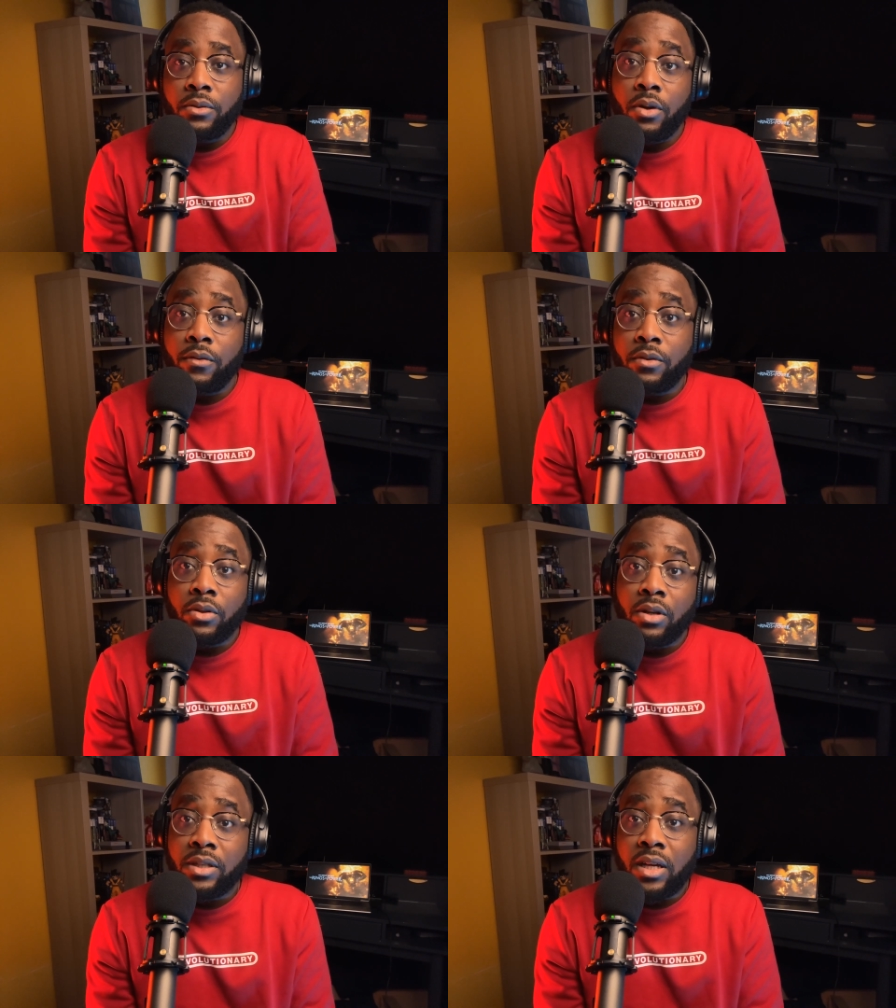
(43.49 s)
l'œuvre de
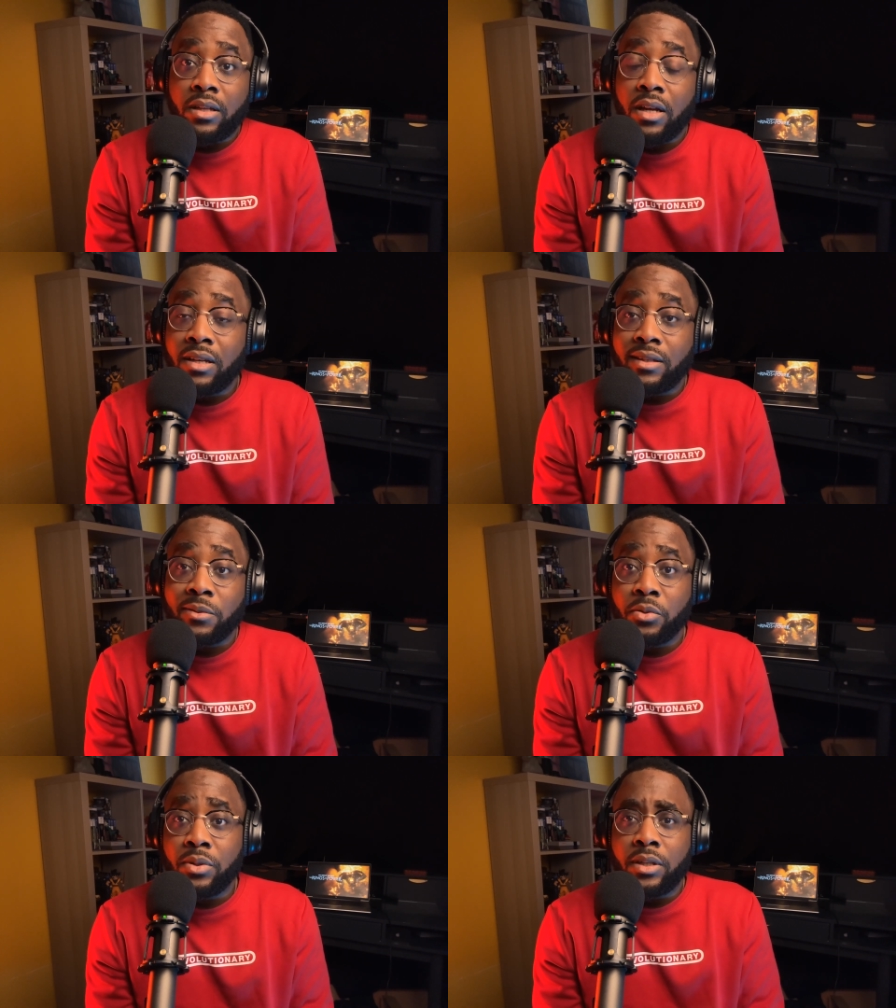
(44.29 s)
Tolkien, hein,
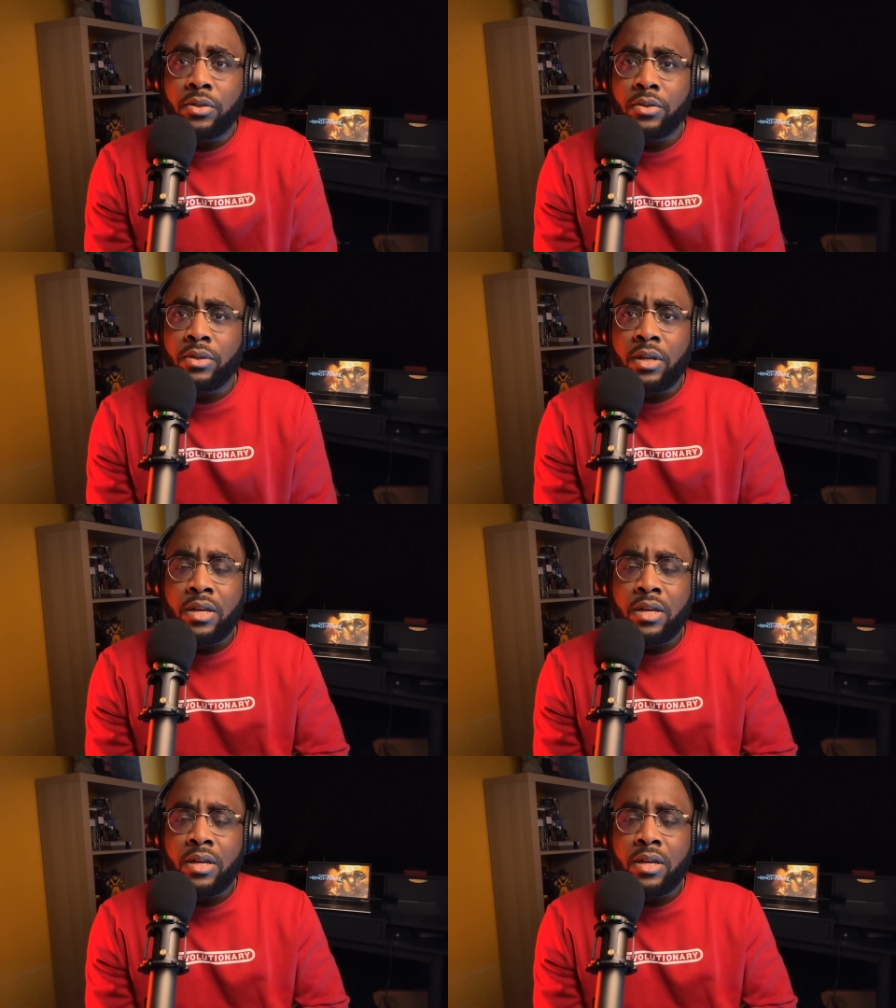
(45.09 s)
étant donné qu'il